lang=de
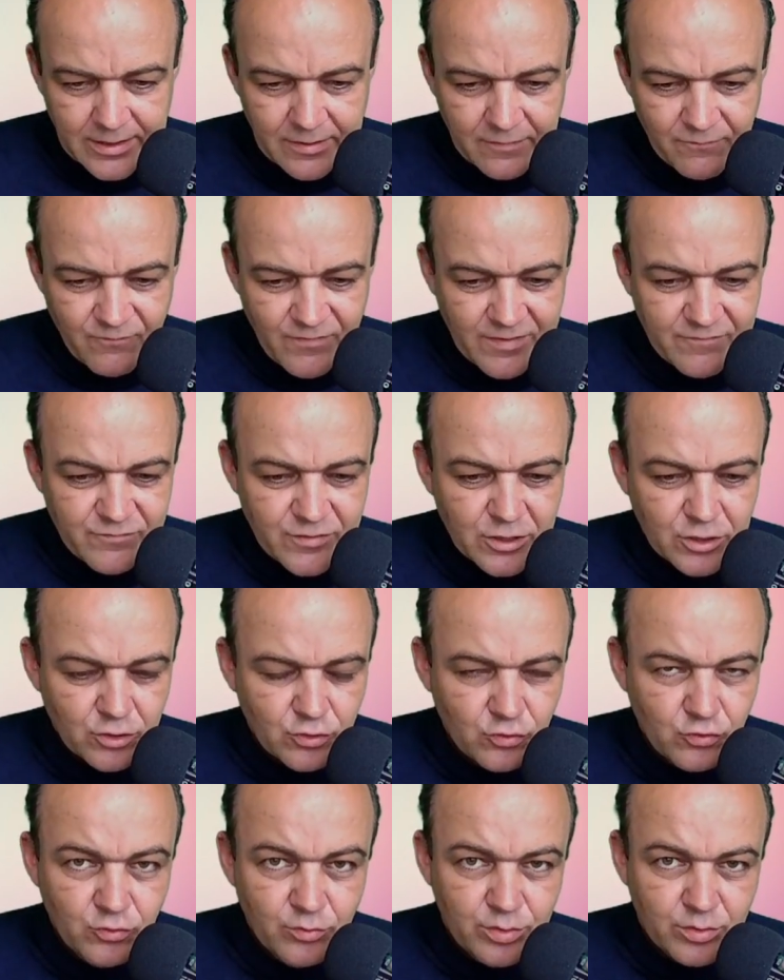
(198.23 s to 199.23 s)
Wenn wir
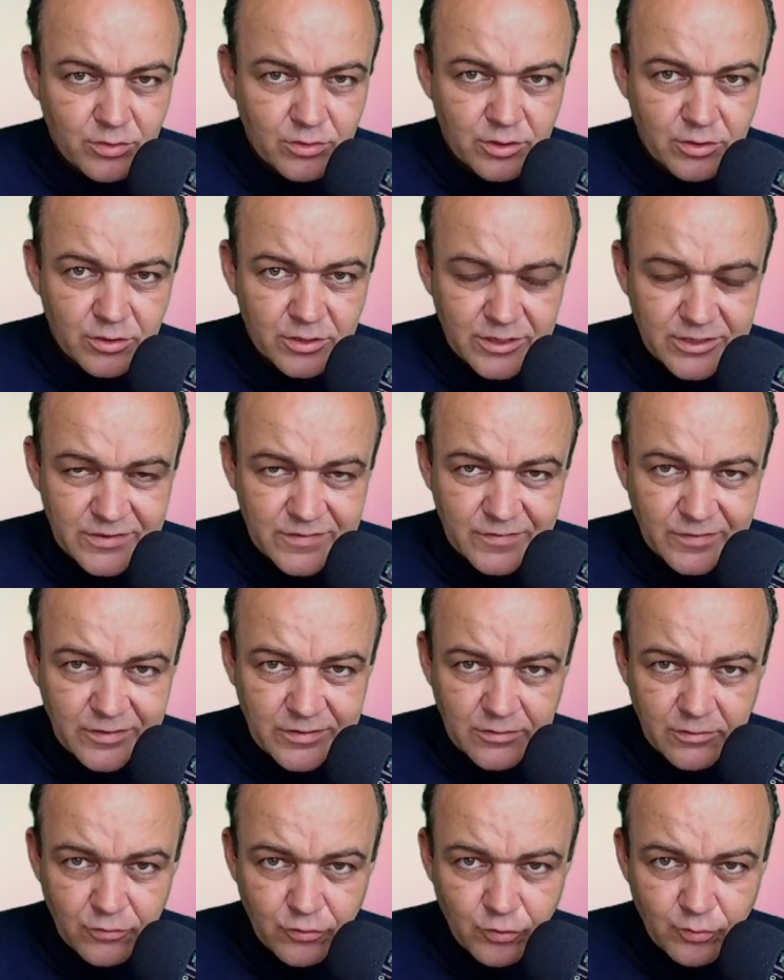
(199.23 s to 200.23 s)
über
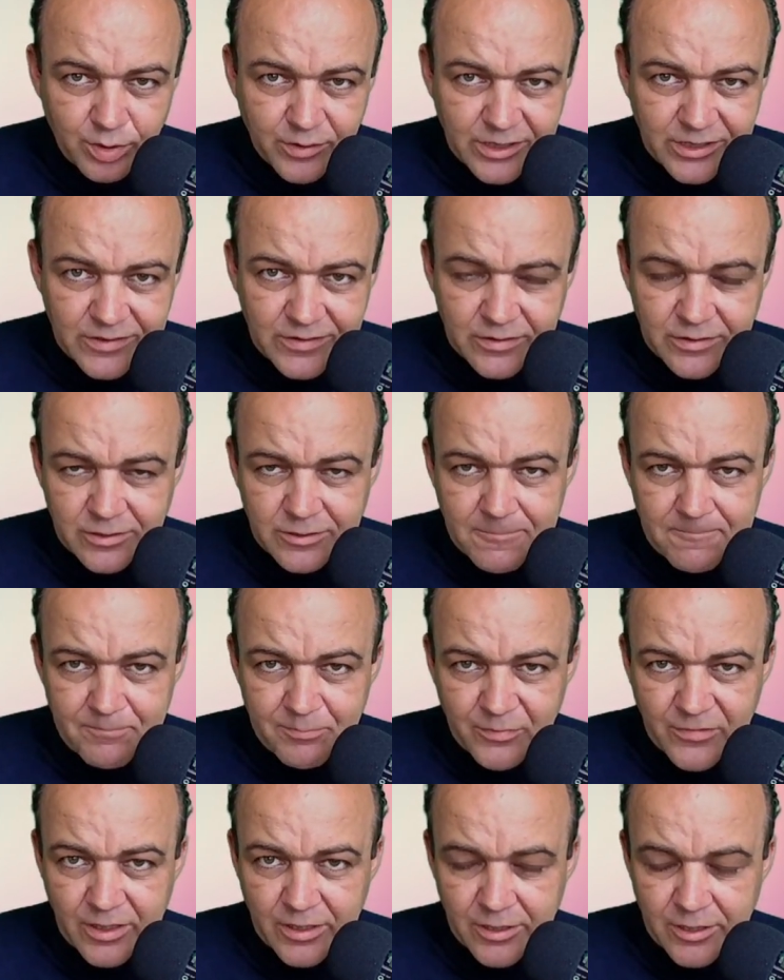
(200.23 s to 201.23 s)
hybride
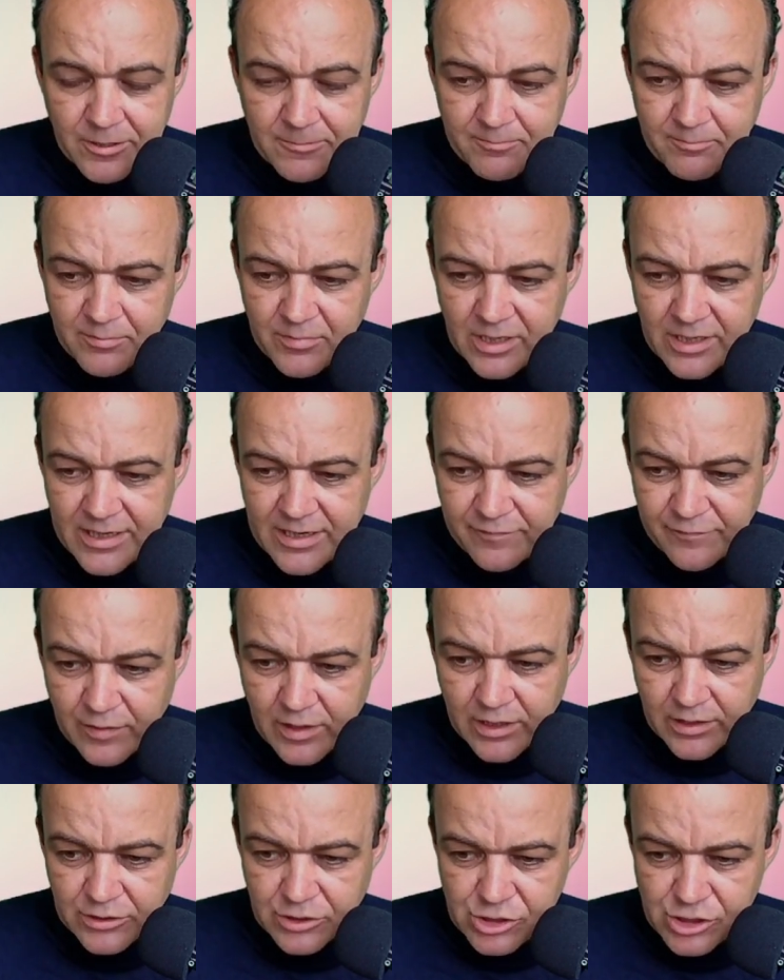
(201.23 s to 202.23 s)
ähm,
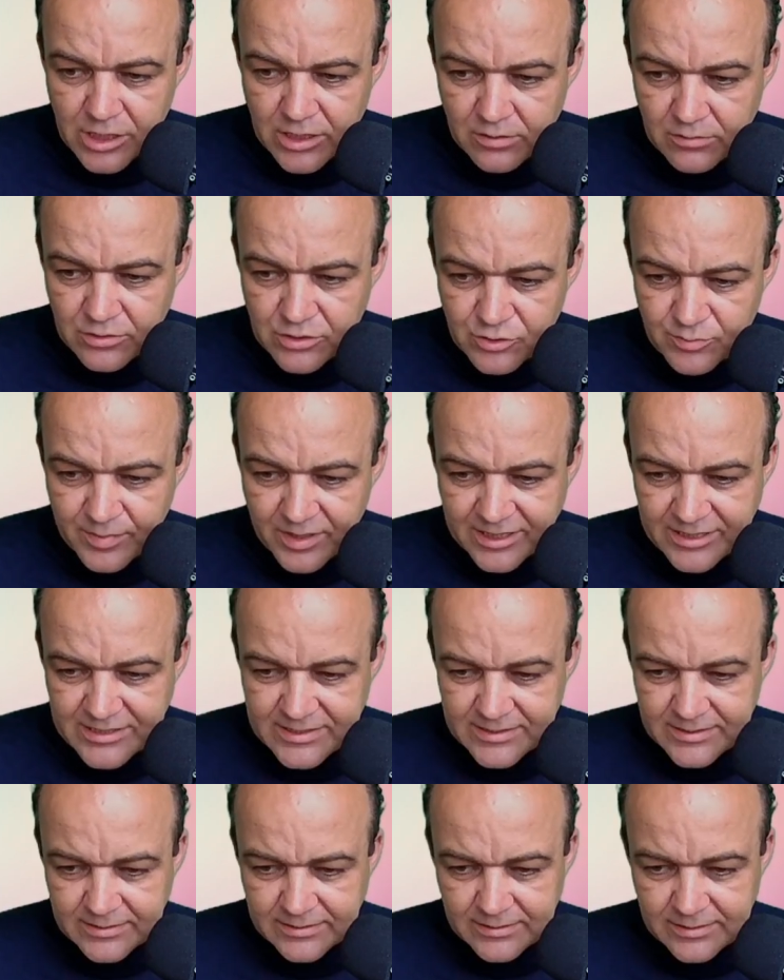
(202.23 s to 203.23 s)
Lehrveranstaltungen
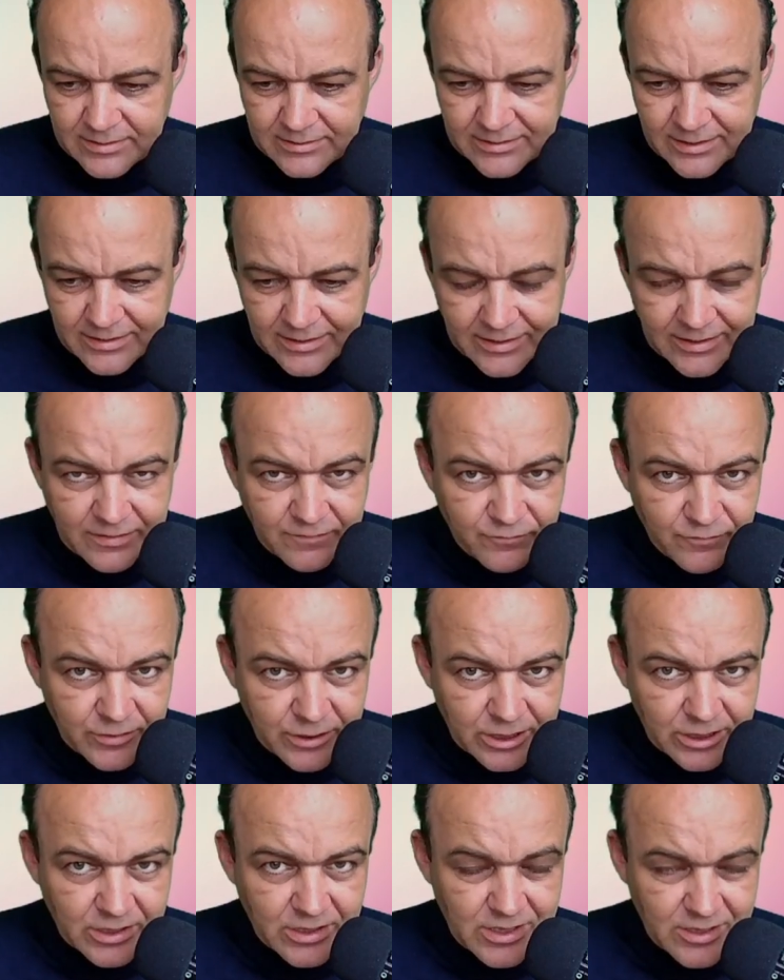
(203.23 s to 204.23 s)
sprechen, dann reden
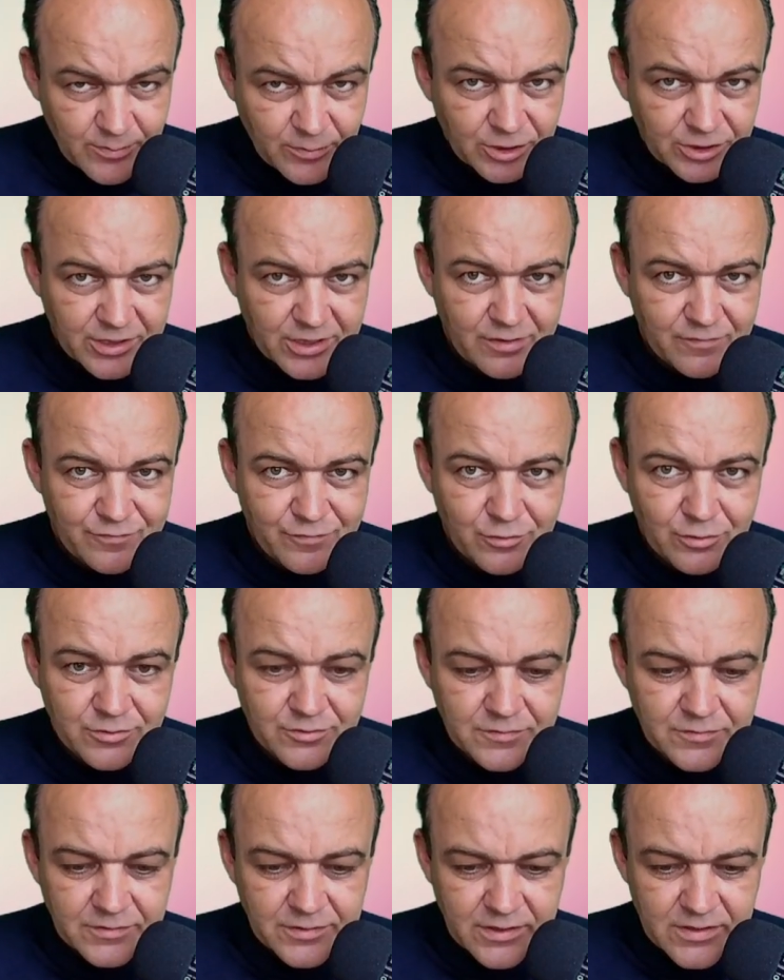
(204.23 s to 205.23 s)
wir immer
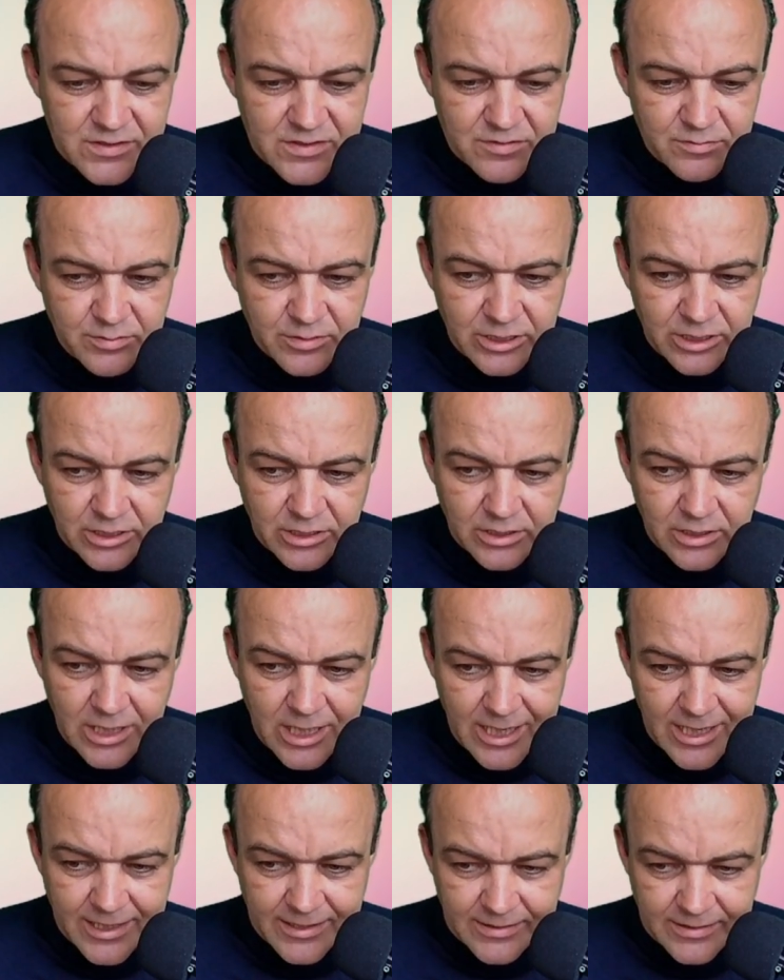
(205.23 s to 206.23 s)
davon, dass wir
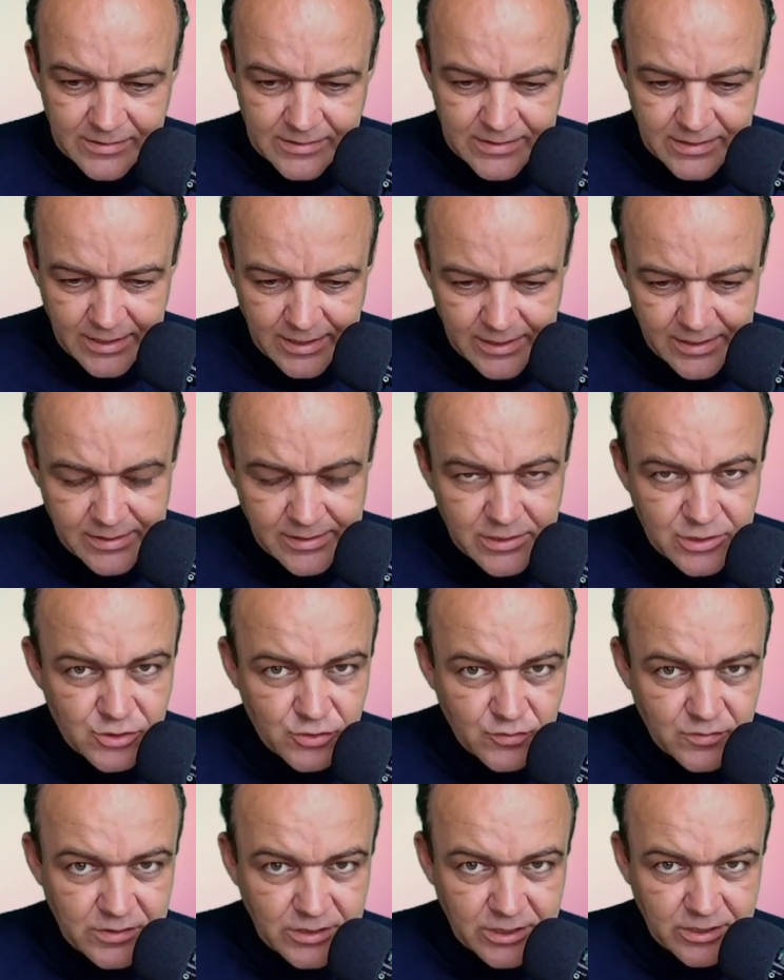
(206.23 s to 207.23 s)
einen Teil der
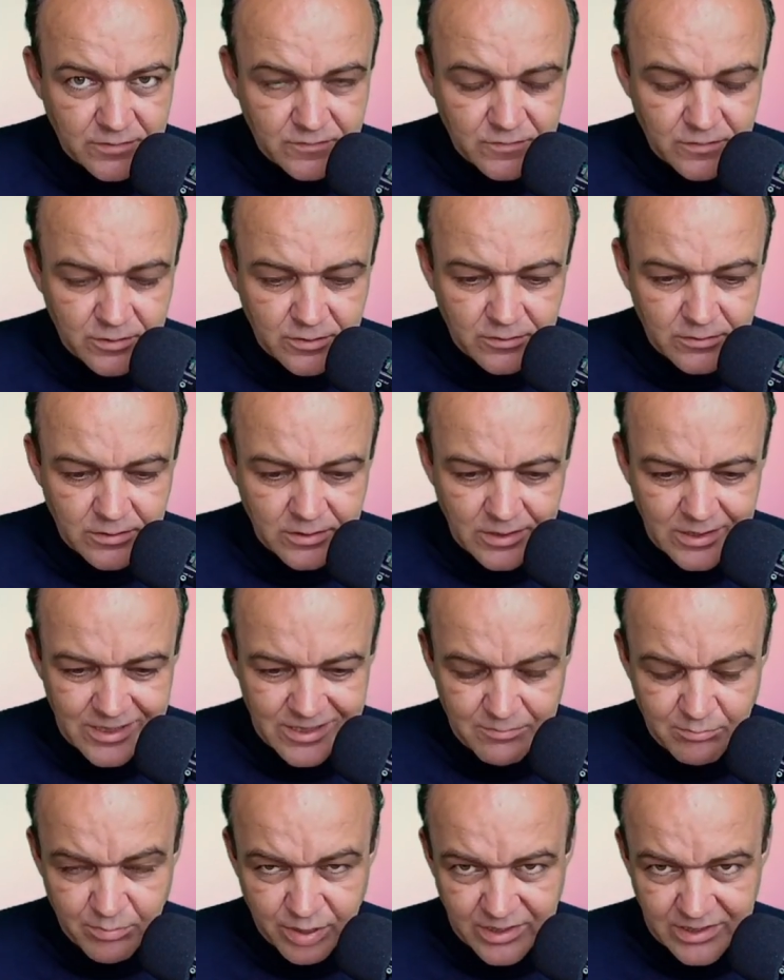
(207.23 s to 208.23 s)
Studierenden
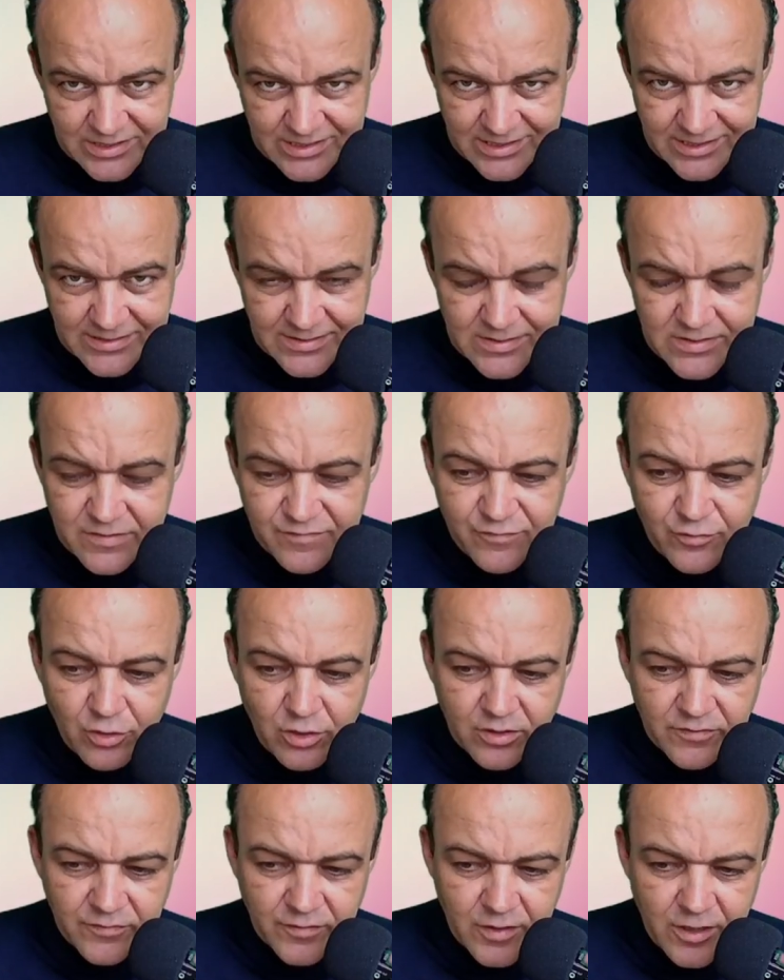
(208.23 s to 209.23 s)
in Präsenz vor
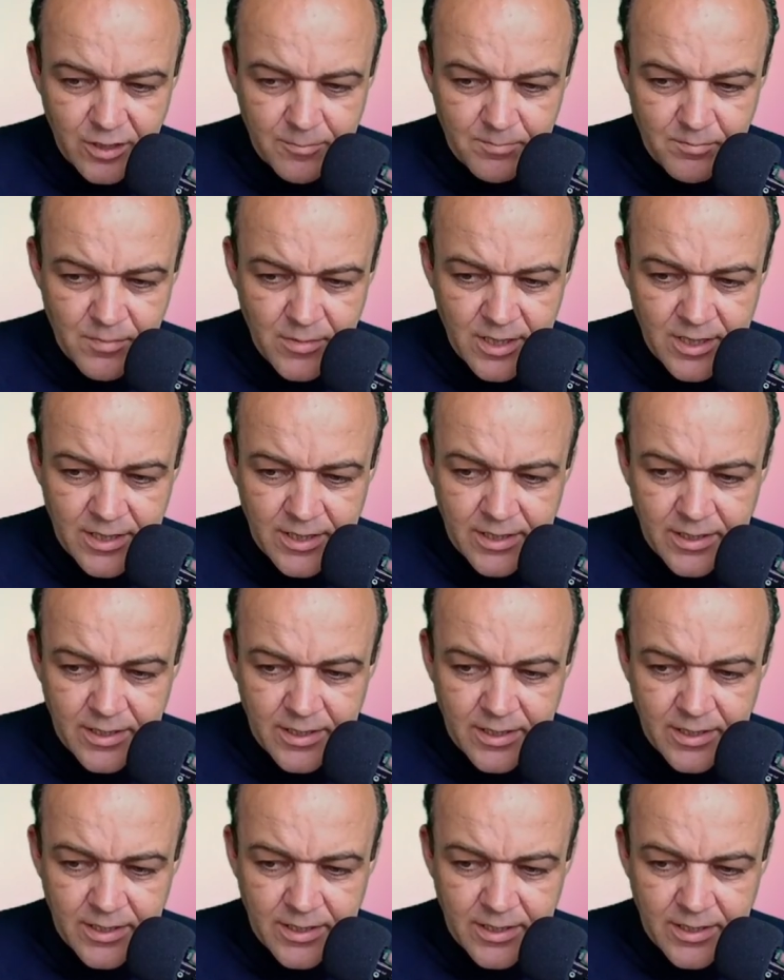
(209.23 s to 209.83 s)
Ort haben –